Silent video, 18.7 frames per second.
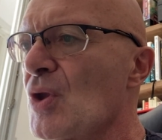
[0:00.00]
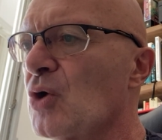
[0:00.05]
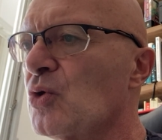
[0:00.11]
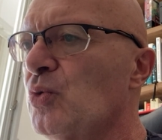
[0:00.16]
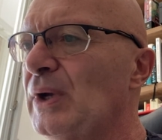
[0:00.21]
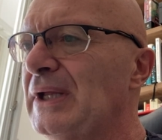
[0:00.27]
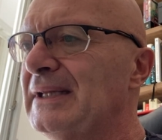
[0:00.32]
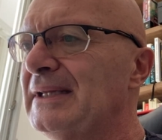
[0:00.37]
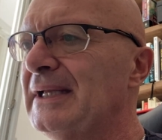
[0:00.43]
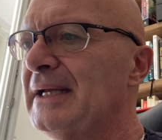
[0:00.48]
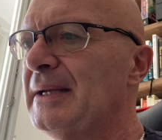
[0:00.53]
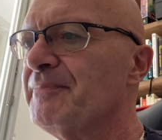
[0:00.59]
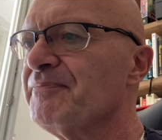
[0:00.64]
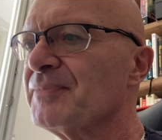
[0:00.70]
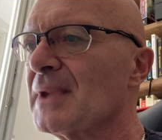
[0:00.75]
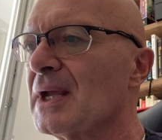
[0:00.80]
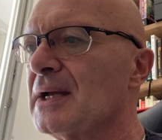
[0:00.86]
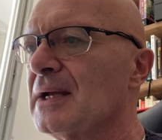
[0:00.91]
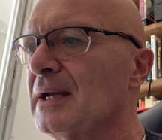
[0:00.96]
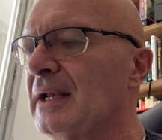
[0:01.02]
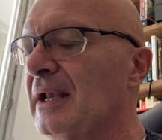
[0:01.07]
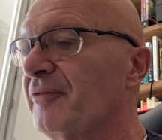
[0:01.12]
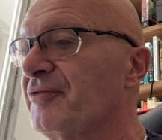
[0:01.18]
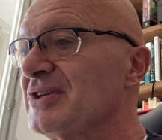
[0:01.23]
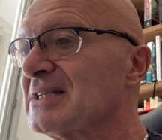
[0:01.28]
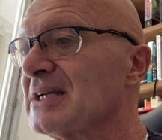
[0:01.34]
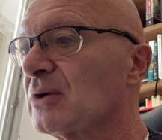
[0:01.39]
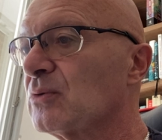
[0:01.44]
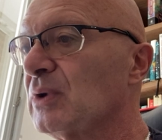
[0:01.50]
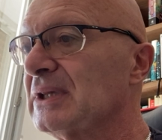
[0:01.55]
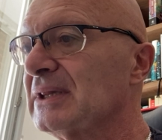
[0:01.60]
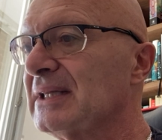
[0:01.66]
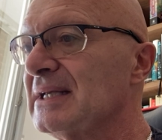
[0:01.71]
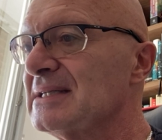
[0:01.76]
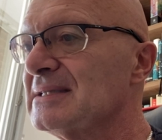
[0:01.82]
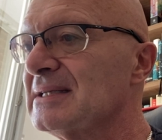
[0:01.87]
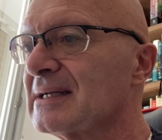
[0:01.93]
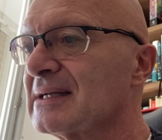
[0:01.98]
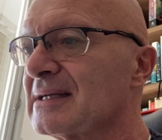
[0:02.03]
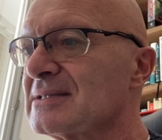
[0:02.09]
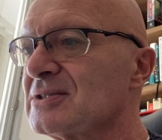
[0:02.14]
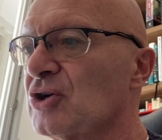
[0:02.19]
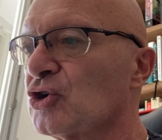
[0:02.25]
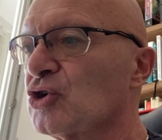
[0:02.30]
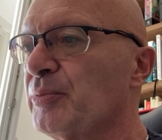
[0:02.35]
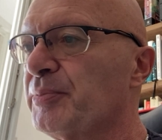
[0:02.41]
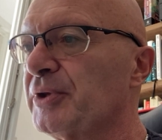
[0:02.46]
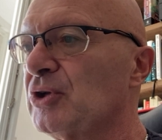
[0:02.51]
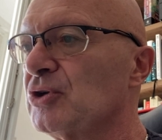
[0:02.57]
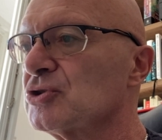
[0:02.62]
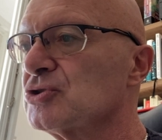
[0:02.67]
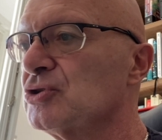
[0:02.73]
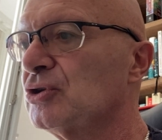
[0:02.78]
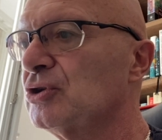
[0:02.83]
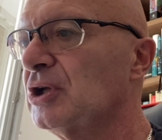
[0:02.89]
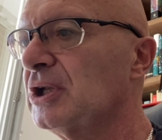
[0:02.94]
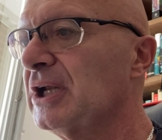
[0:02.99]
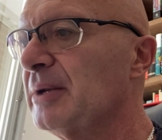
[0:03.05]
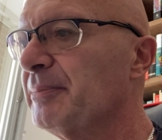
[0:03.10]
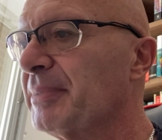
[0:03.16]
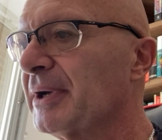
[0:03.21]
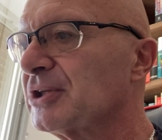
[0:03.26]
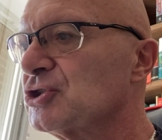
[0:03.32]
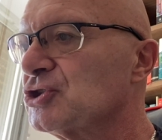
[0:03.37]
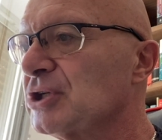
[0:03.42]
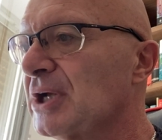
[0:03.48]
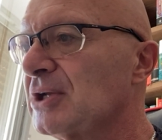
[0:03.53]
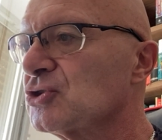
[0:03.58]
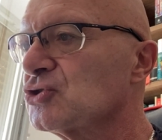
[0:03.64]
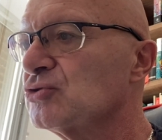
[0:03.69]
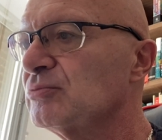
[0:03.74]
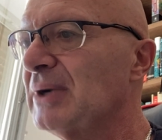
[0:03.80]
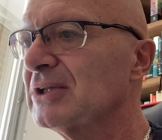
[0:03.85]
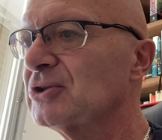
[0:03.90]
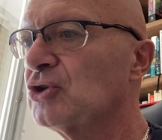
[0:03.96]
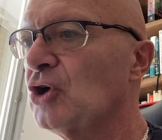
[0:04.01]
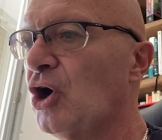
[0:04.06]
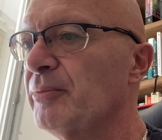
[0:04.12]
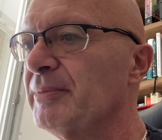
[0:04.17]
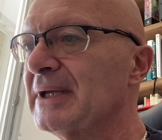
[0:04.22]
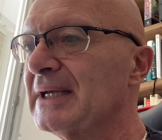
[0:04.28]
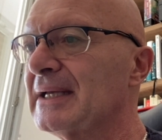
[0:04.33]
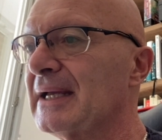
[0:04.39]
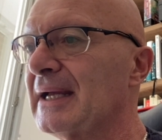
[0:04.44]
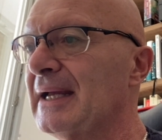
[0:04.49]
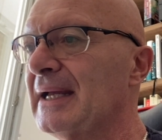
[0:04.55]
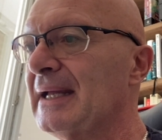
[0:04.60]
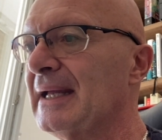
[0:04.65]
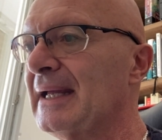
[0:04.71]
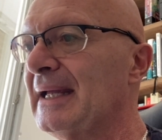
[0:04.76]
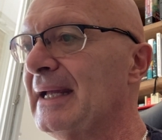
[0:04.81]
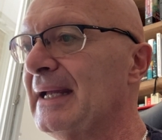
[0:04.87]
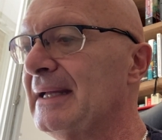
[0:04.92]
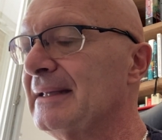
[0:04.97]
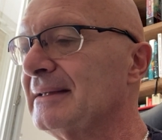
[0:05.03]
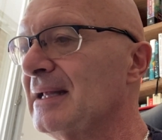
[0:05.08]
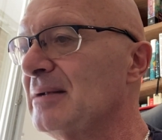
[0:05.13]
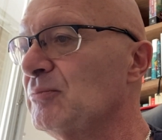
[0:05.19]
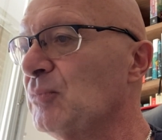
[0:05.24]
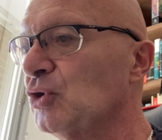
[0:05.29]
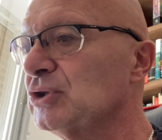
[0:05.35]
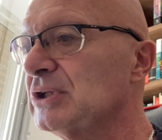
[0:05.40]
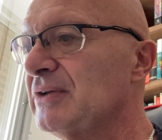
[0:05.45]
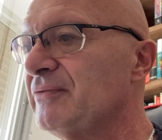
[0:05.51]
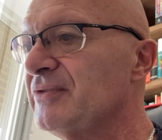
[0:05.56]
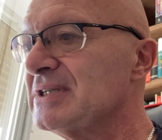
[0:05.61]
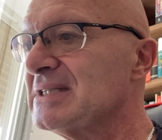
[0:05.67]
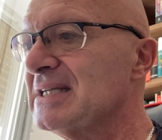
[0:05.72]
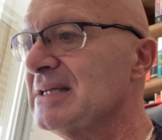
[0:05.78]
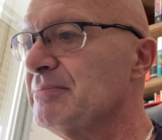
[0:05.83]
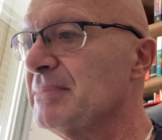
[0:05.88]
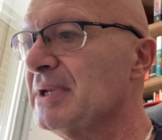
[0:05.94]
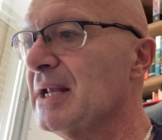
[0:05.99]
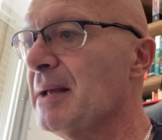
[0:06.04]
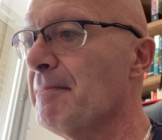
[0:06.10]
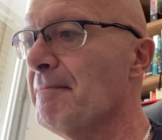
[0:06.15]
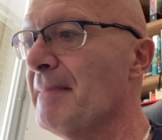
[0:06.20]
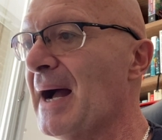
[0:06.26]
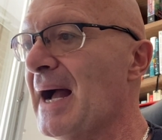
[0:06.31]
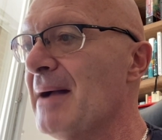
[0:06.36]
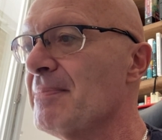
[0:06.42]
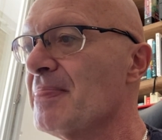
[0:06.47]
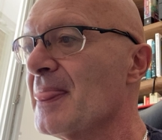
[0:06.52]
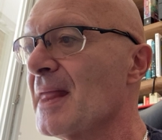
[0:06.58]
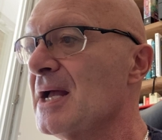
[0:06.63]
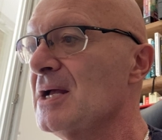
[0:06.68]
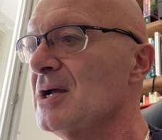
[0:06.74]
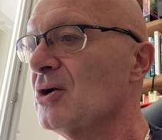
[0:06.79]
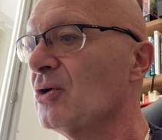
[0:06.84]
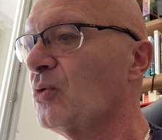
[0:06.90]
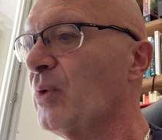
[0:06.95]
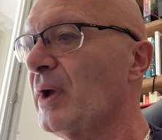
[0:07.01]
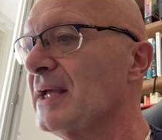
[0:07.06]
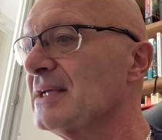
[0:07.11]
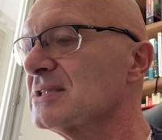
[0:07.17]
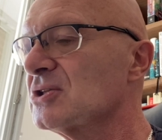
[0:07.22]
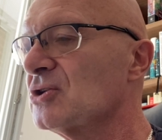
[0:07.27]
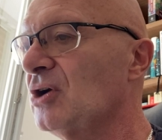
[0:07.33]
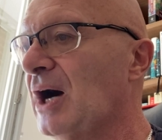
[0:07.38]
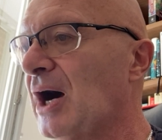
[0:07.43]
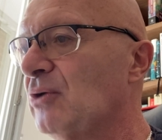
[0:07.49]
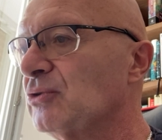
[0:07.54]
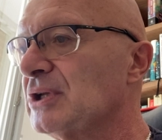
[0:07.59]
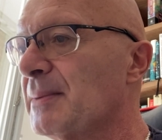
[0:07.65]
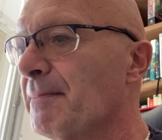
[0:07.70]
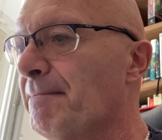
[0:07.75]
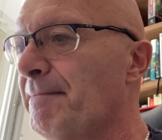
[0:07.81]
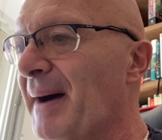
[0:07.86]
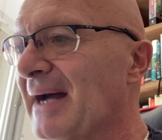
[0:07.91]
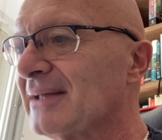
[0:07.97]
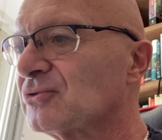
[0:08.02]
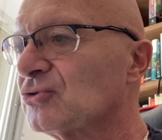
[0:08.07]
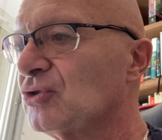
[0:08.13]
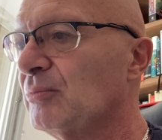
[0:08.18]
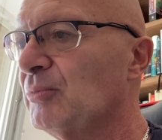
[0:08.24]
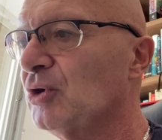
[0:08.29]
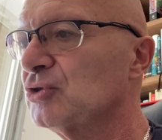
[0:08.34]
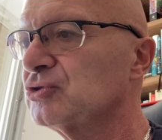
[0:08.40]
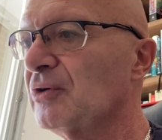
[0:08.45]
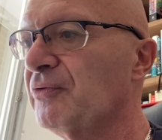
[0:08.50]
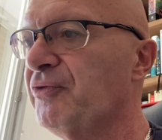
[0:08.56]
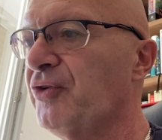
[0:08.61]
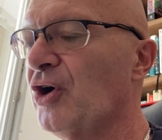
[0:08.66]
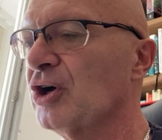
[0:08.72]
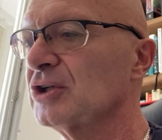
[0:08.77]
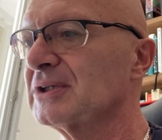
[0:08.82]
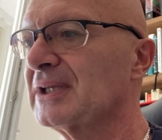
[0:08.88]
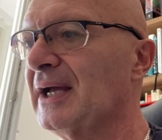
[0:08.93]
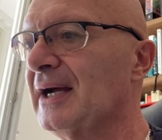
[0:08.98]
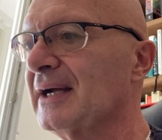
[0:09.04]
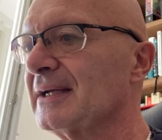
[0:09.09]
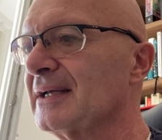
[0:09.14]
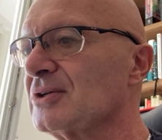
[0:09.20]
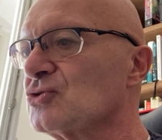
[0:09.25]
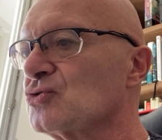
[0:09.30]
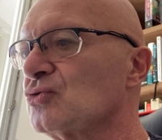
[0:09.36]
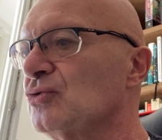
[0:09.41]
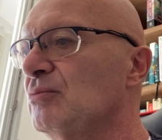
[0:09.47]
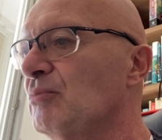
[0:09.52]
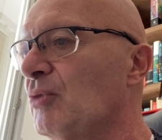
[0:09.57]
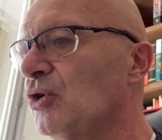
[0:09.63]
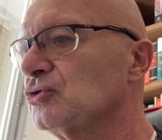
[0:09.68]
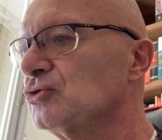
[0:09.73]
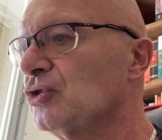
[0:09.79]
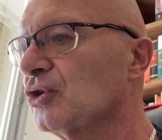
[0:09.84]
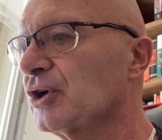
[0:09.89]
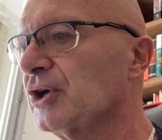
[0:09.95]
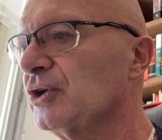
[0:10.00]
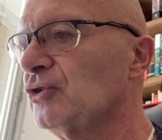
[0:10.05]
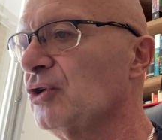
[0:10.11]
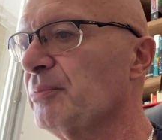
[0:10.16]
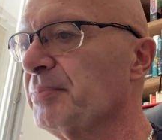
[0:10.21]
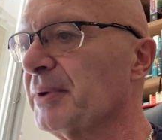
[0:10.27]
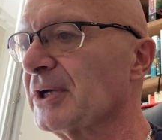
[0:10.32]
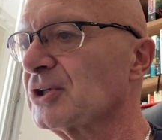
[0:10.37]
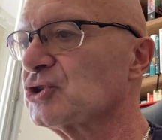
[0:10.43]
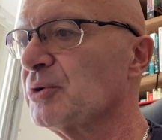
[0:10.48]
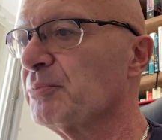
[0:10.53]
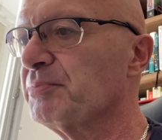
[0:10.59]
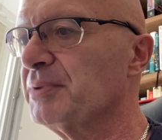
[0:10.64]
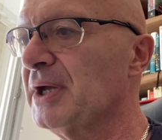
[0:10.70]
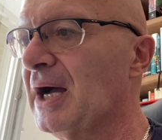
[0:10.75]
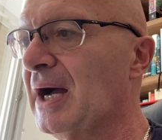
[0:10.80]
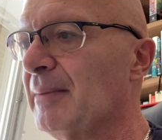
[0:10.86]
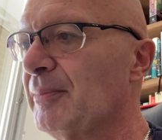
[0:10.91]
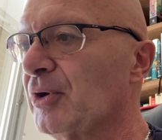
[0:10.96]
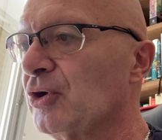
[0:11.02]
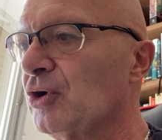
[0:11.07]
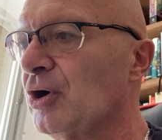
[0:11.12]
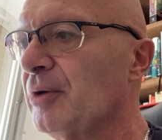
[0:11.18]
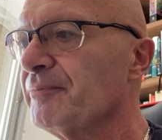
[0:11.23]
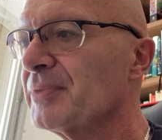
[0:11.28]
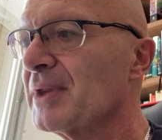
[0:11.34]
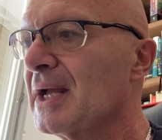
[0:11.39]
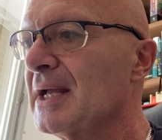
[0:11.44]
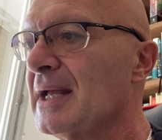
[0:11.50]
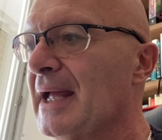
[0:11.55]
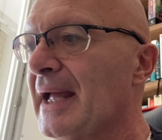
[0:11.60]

Quindi la fisica quantistica si occupa dello studio delle particelle subatomiche e del mondo invisibile, ma questo ha un impatto molto forte anche sul mondo che noi percepiamo, no?